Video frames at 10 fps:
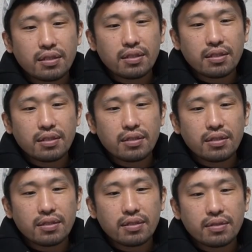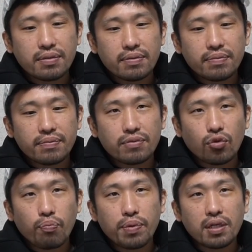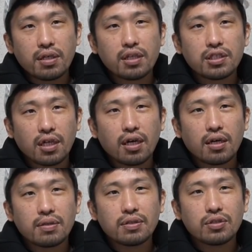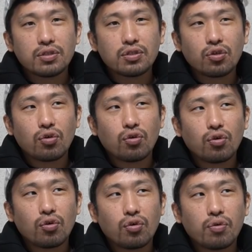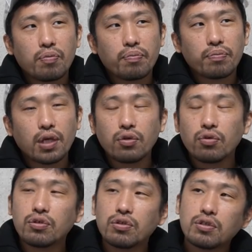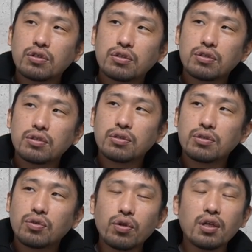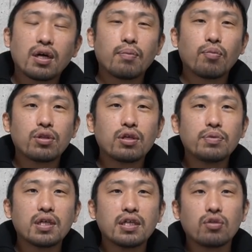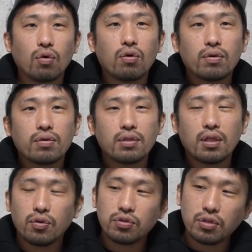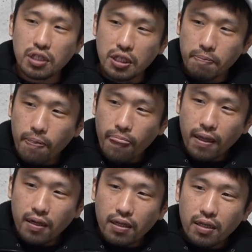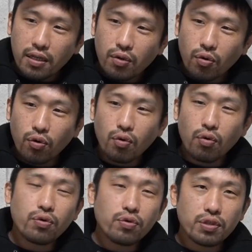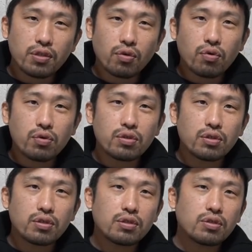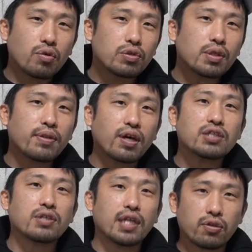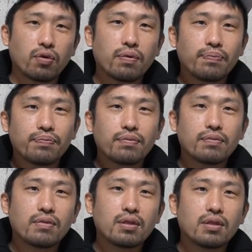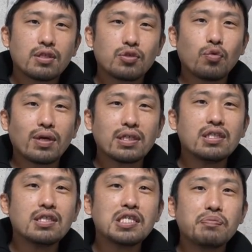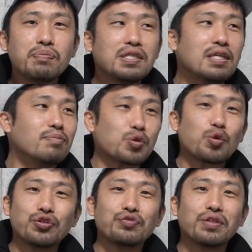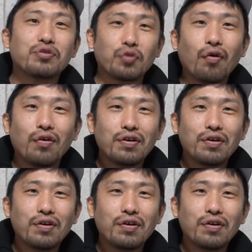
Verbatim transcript: でもまあぶち切れてるとトップランクからしたらその結局トリラが持っていく分にはいいとで、要するに、この興行に6億5000万の価値はないと。で、それは ESPN もそう言ってると。